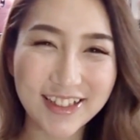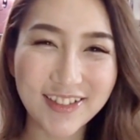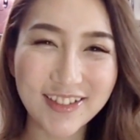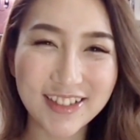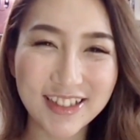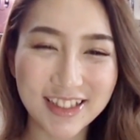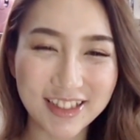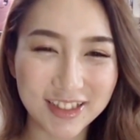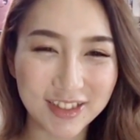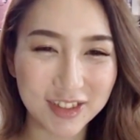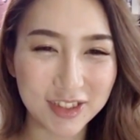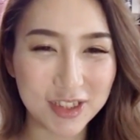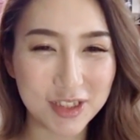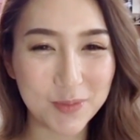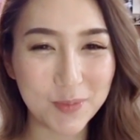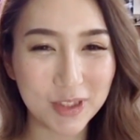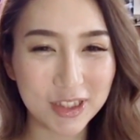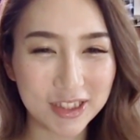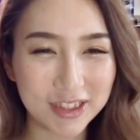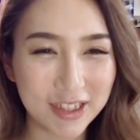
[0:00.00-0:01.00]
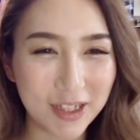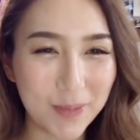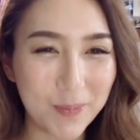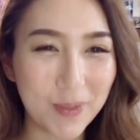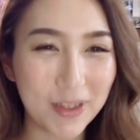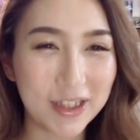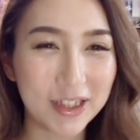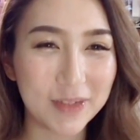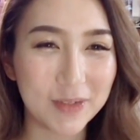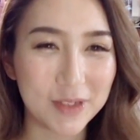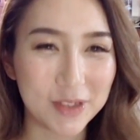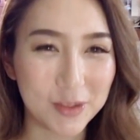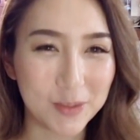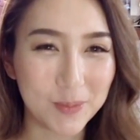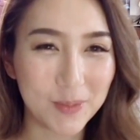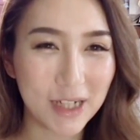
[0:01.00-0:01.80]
量に出てきて、私はまたテンパってますよ。